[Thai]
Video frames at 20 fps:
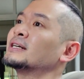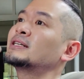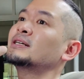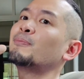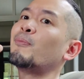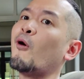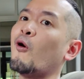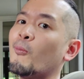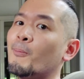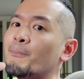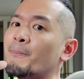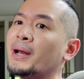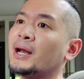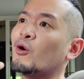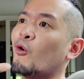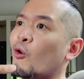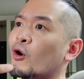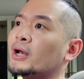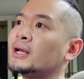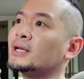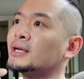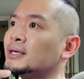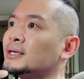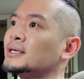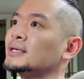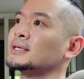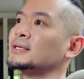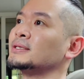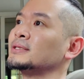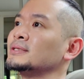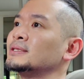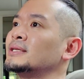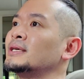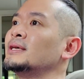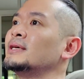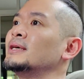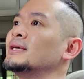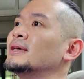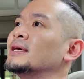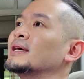คือผมเป็นคนหนึ่ง
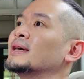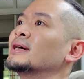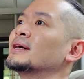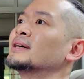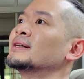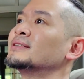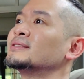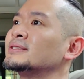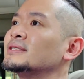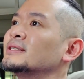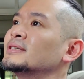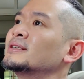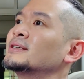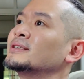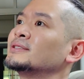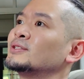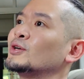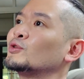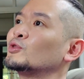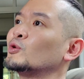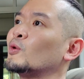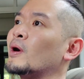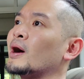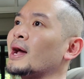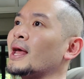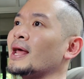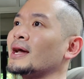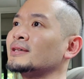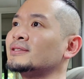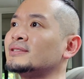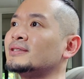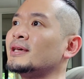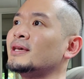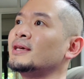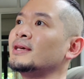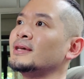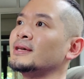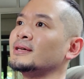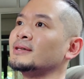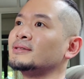ที่ซื้อเจ้าตัว
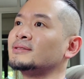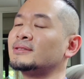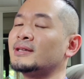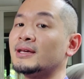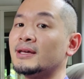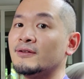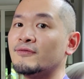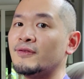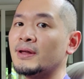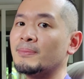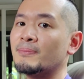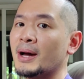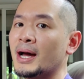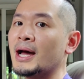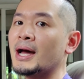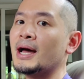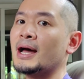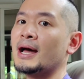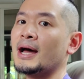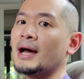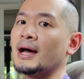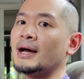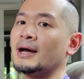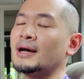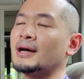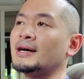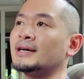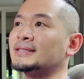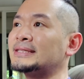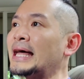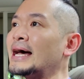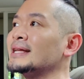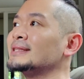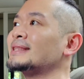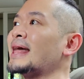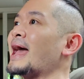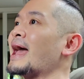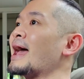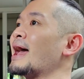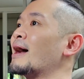Galaxy C Flip 5 ตั้ง
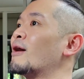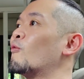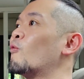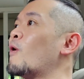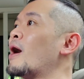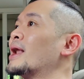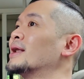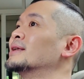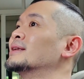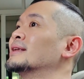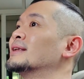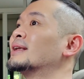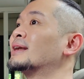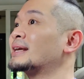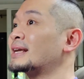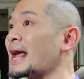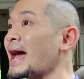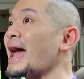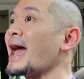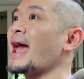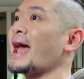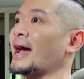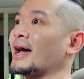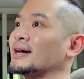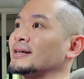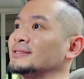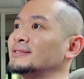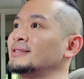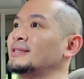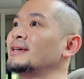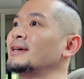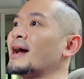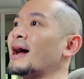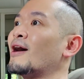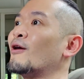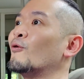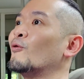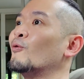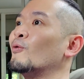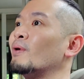แต่วันแรกที่
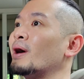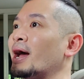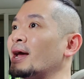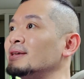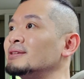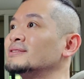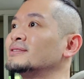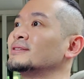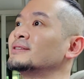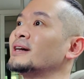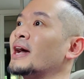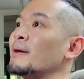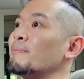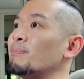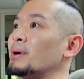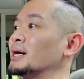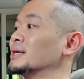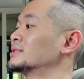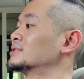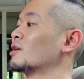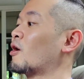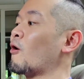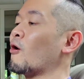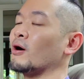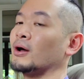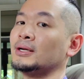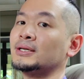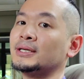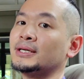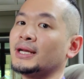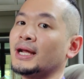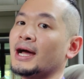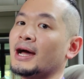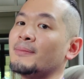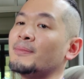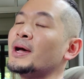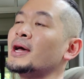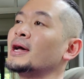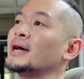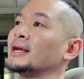เขาให้ซื้อให้เปิดจองเลยนะค
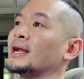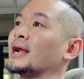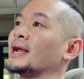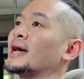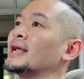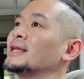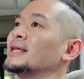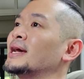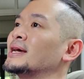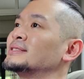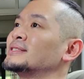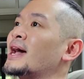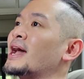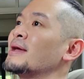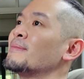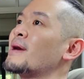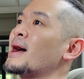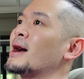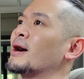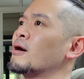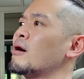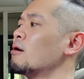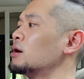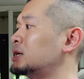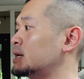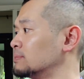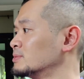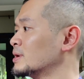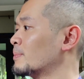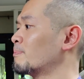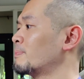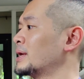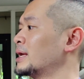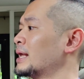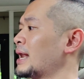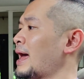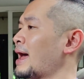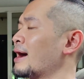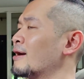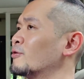รับ ดังนั้นเนี่ยใช้มาก็เกือบจะ
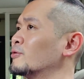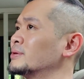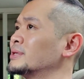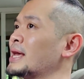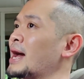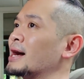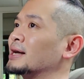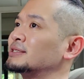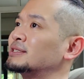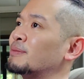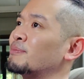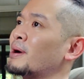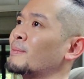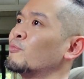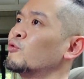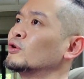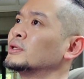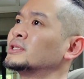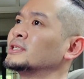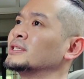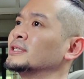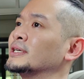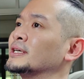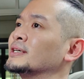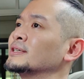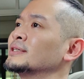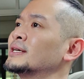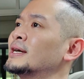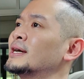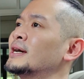ปีแล้ว อยากจะมาพูดถึง